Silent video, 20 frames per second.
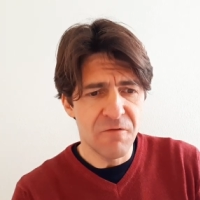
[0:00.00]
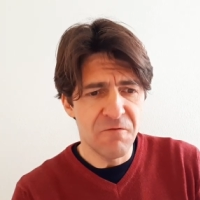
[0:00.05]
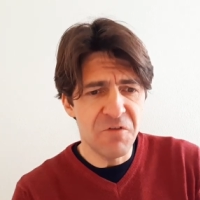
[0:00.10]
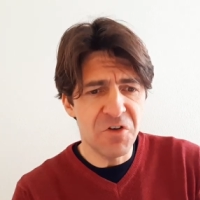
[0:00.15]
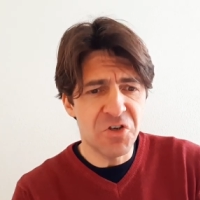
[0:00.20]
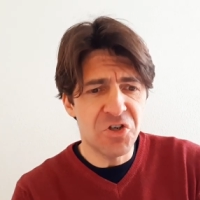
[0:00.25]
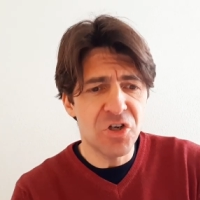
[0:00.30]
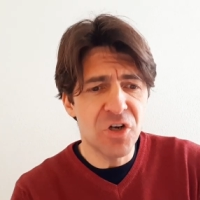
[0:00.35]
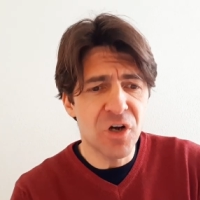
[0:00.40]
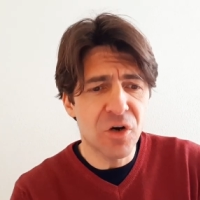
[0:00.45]

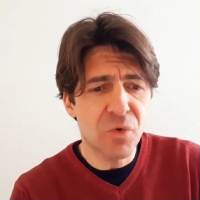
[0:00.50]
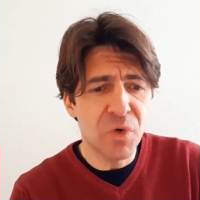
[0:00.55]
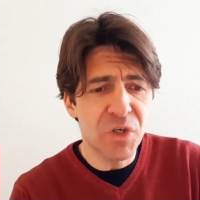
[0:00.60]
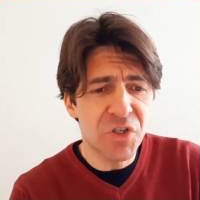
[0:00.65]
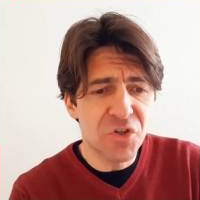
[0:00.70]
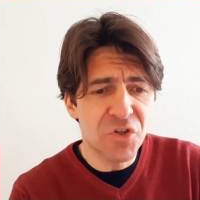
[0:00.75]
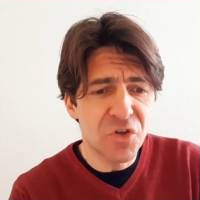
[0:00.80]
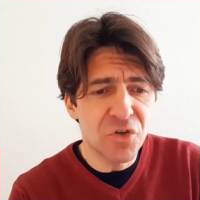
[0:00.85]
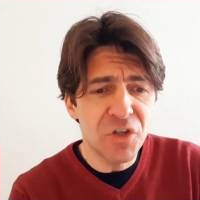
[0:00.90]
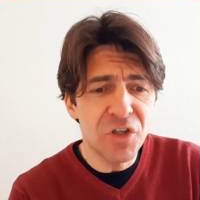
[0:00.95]
vicino a
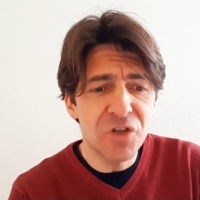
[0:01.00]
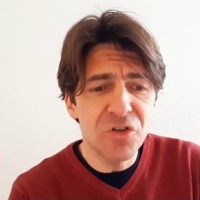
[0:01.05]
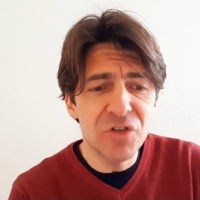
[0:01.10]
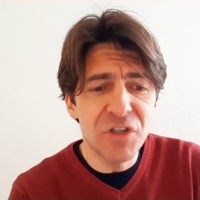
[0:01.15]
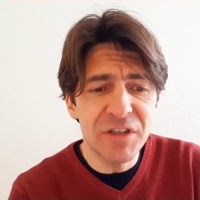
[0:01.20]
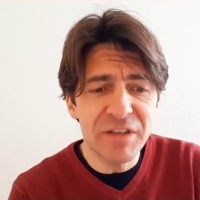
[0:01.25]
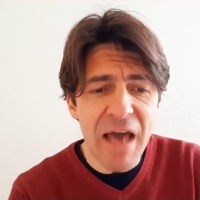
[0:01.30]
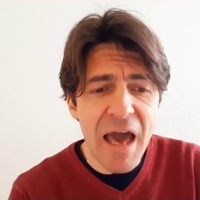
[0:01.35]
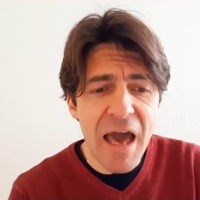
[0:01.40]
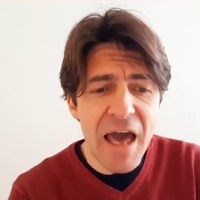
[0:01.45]
questo nido
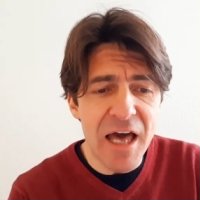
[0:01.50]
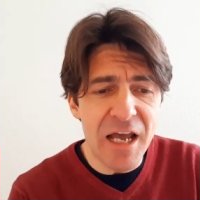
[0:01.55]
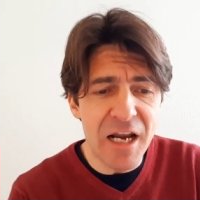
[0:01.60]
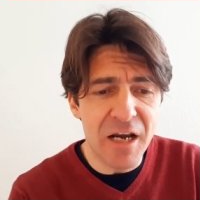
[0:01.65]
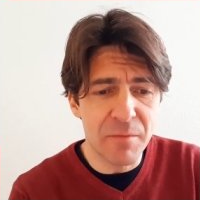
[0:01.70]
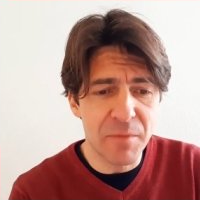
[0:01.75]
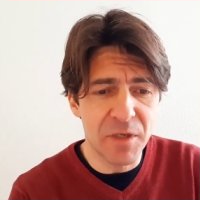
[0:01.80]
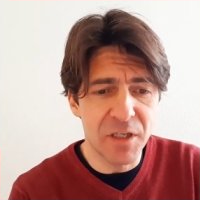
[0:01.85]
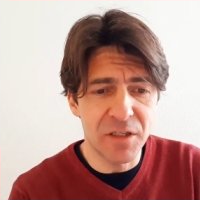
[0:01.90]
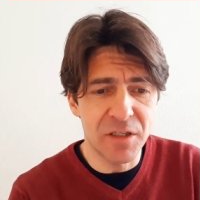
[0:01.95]
di
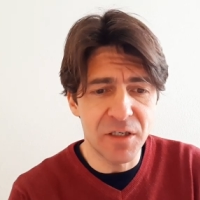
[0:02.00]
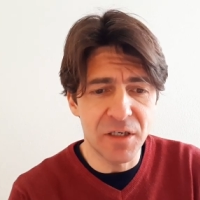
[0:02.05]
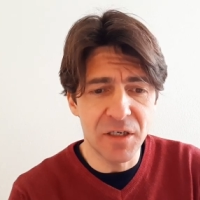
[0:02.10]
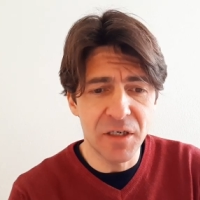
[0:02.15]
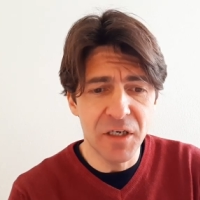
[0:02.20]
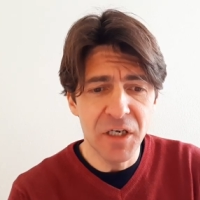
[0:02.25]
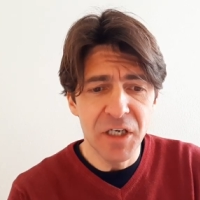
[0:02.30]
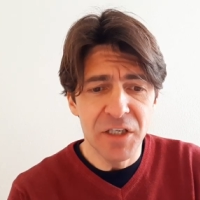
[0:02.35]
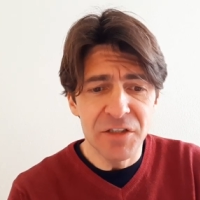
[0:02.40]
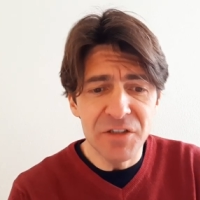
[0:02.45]
termiti,